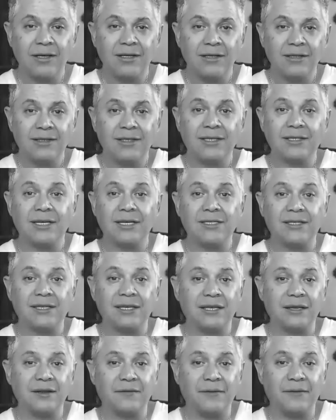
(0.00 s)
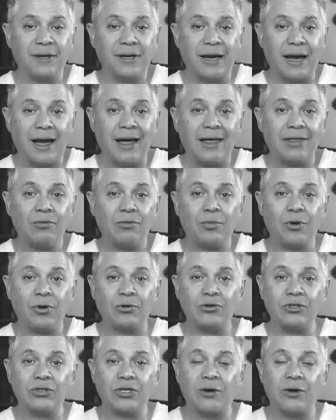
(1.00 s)
Ese es el significado,
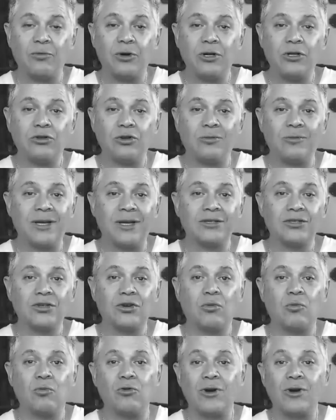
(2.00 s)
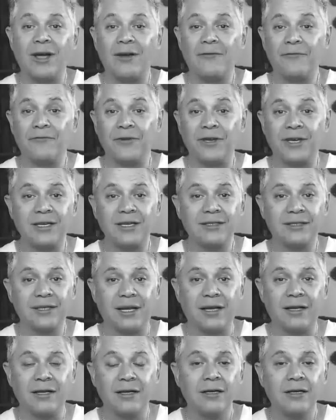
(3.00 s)
pero se ha vuelto más como una
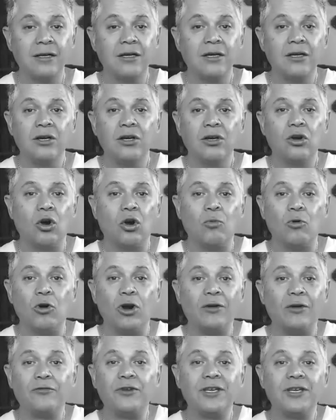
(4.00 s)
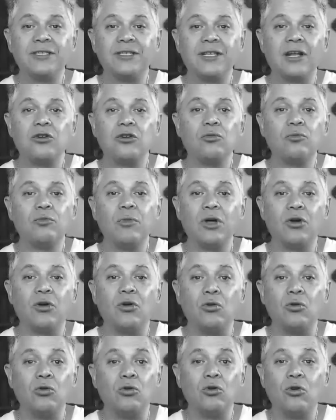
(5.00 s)
fiesta, como la fiesta número
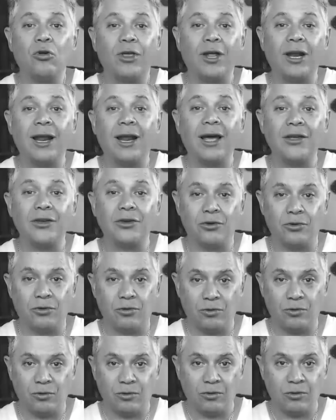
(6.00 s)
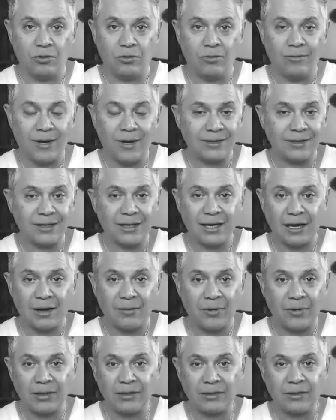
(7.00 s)
uno del año,
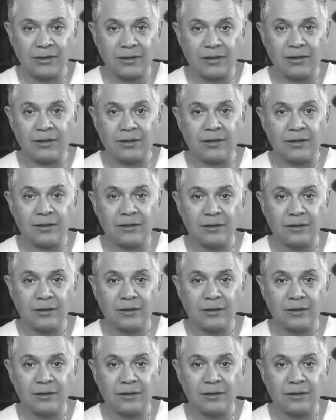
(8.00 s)
básicamente.